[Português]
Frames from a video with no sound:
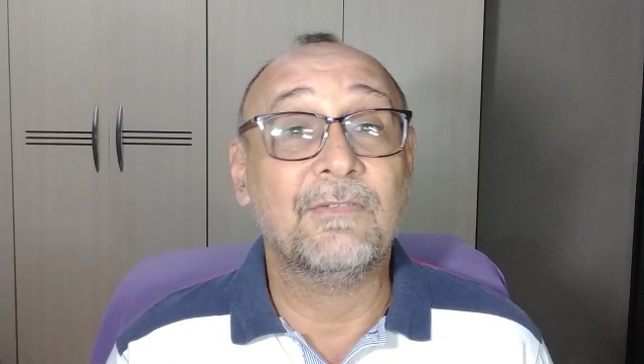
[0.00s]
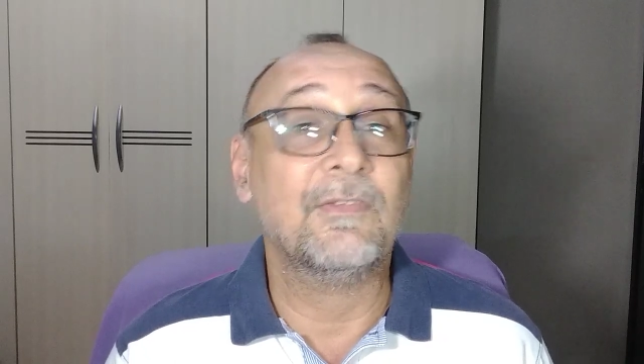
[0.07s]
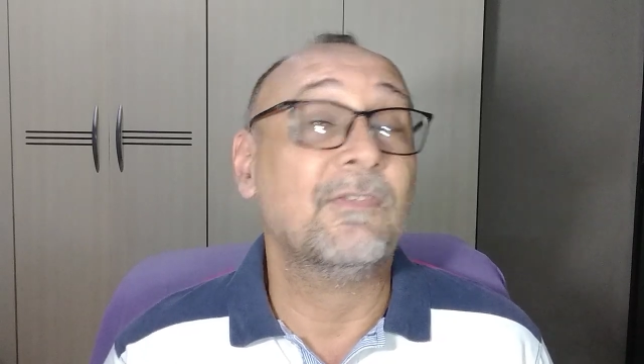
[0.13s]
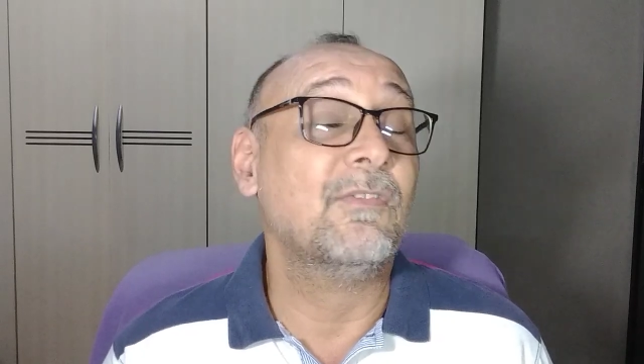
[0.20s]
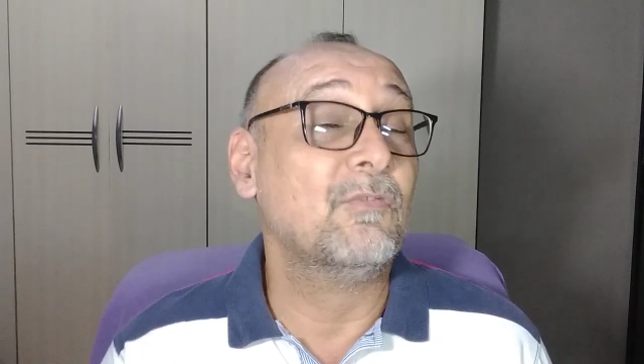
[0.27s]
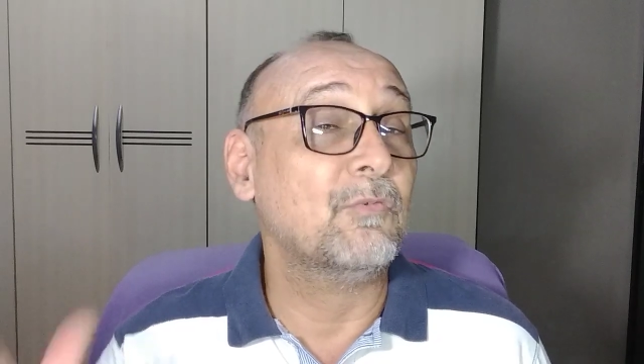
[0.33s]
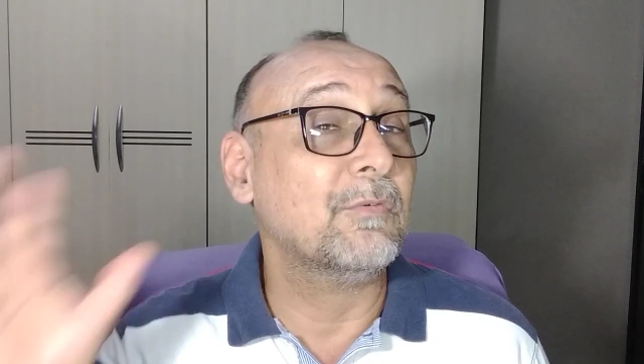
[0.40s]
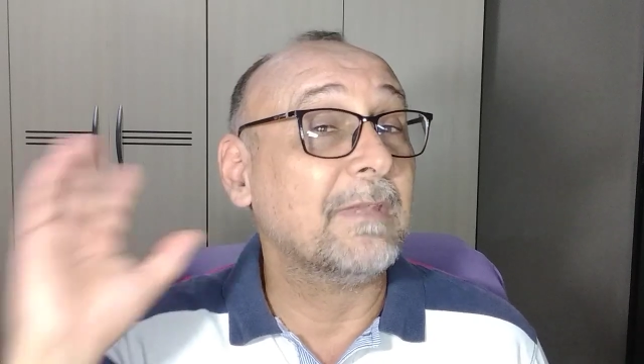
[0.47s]
Você,
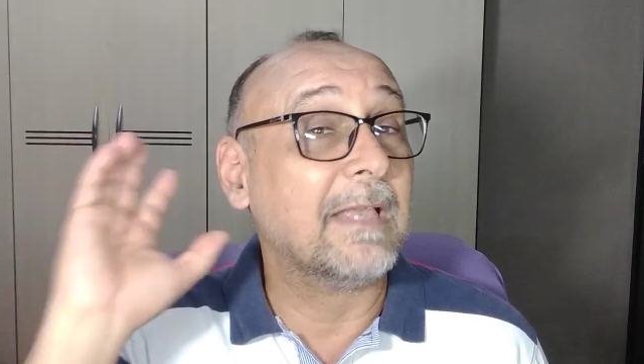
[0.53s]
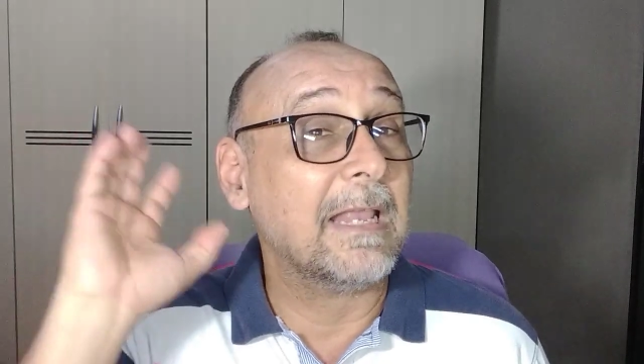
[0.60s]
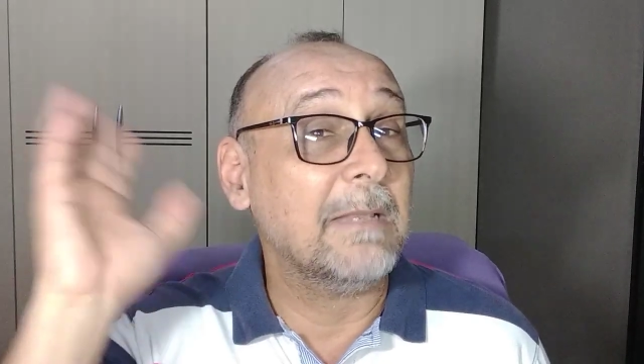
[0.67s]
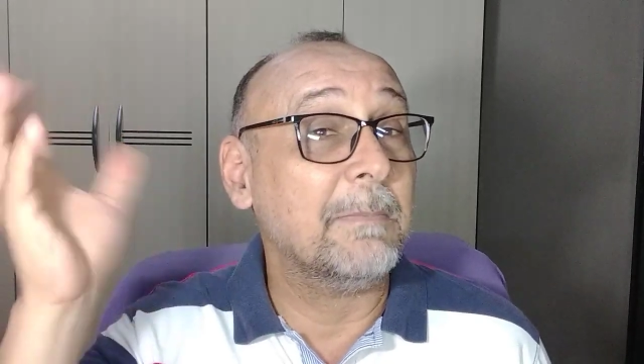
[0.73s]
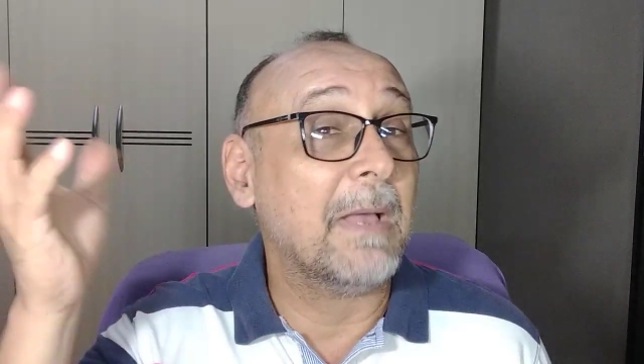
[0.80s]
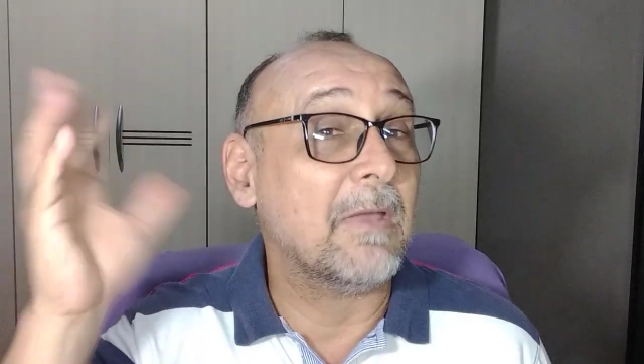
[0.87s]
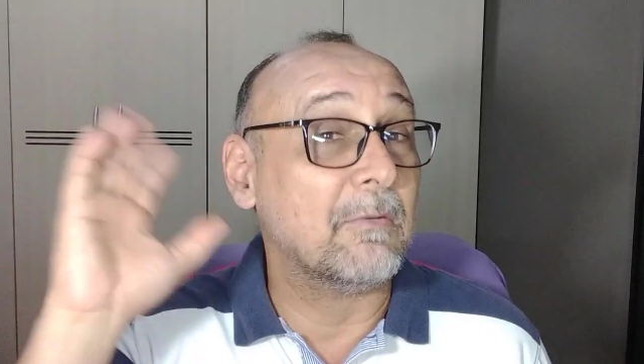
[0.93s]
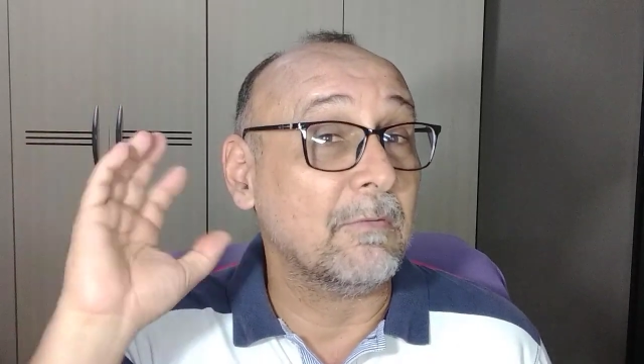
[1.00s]
você escuta
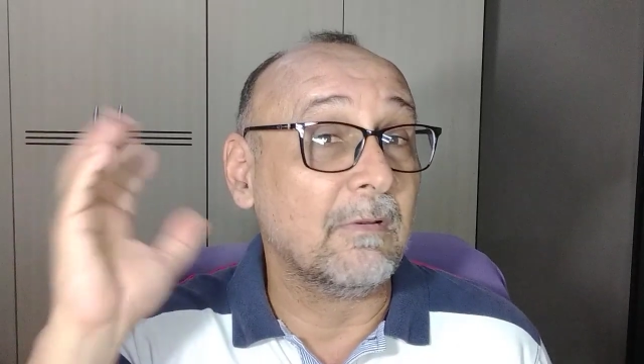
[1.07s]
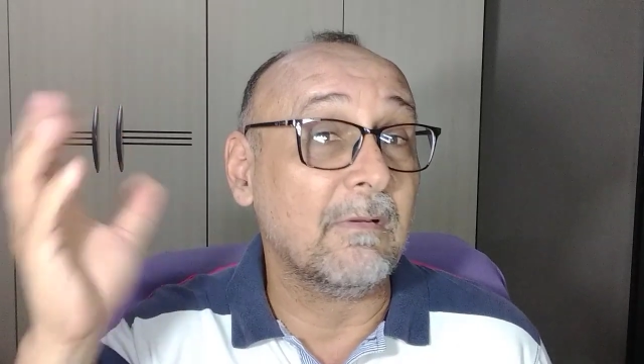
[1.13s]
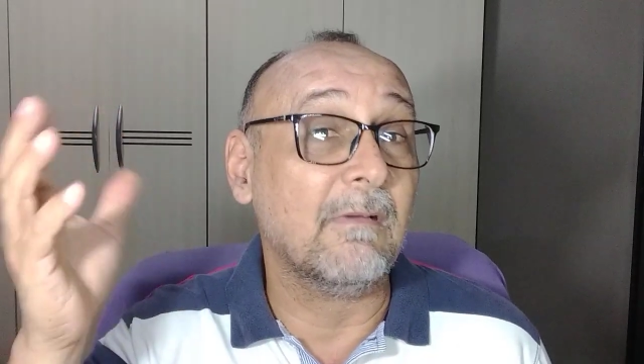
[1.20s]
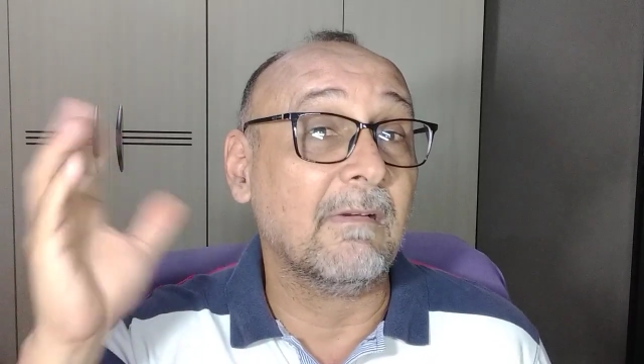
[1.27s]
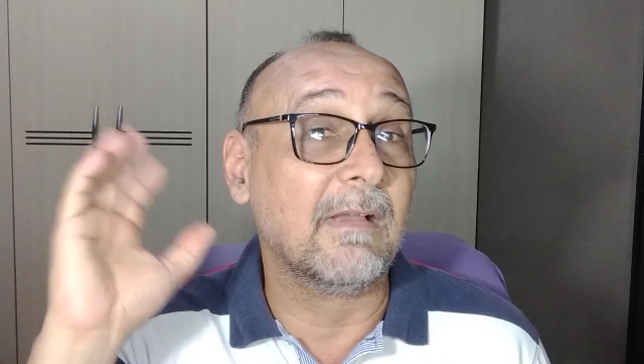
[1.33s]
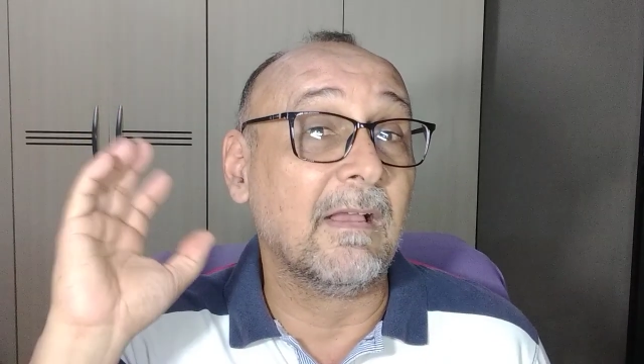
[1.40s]
aquele barulho. Ó, oh,